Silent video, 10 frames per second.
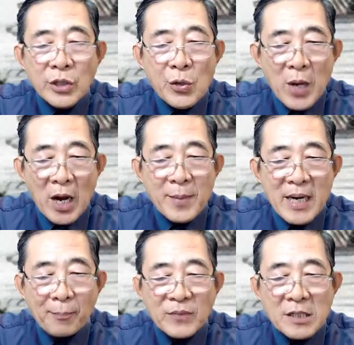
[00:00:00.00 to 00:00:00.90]
Tiêu ngự
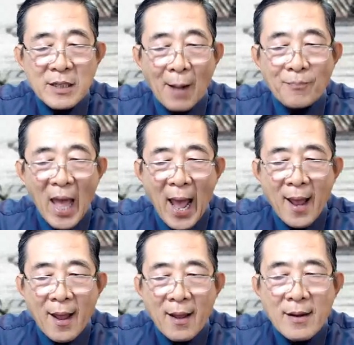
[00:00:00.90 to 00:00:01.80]
mới lập tức cảm
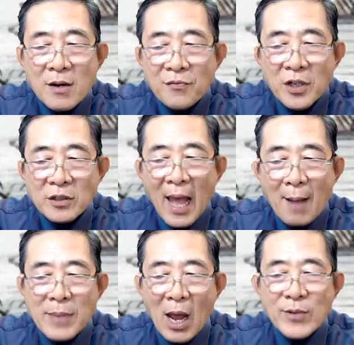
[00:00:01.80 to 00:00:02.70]
tạ. Phương
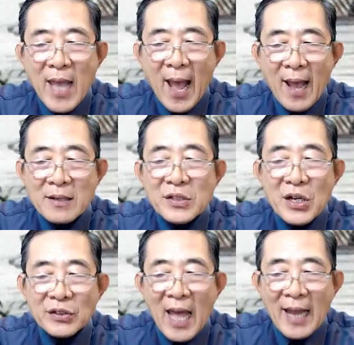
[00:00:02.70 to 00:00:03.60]
Tam lão gia
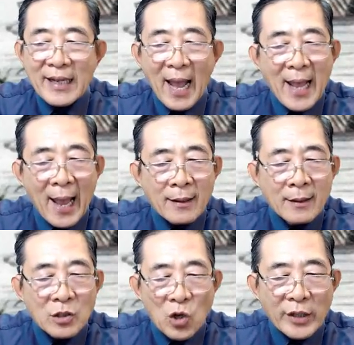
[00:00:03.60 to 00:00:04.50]
giơ tay cản hắn,
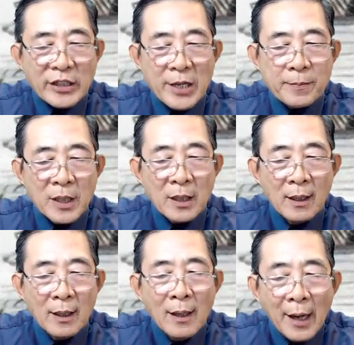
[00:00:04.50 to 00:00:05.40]
nói tiếp.
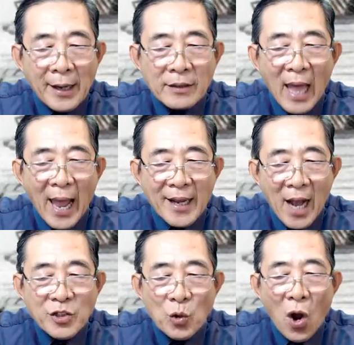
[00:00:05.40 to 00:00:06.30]
Hiện tại
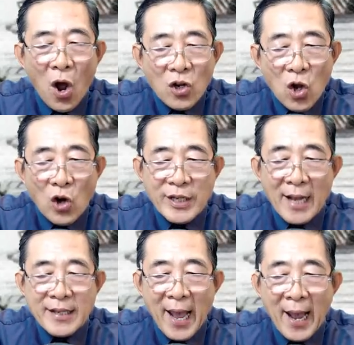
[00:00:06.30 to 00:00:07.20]
ở chỗ đó còn
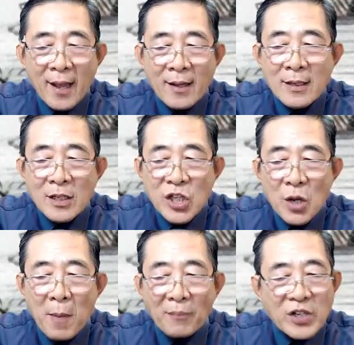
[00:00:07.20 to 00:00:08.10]
vắng vẻ,
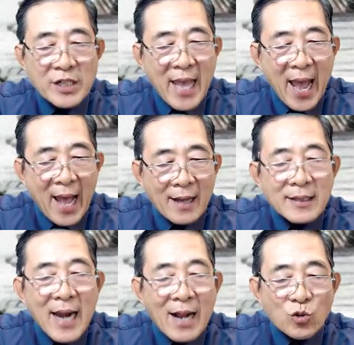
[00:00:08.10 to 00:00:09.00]
nhưng mà Phương gia
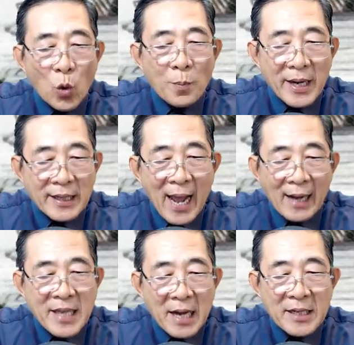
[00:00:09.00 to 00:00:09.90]
đang chuẩn bị
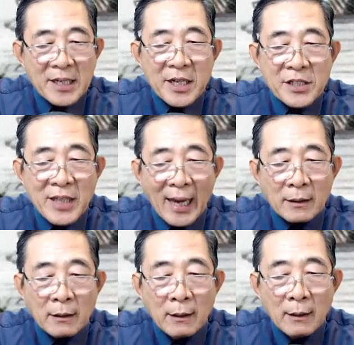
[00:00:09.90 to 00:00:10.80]
đặt chân lên kinh thành.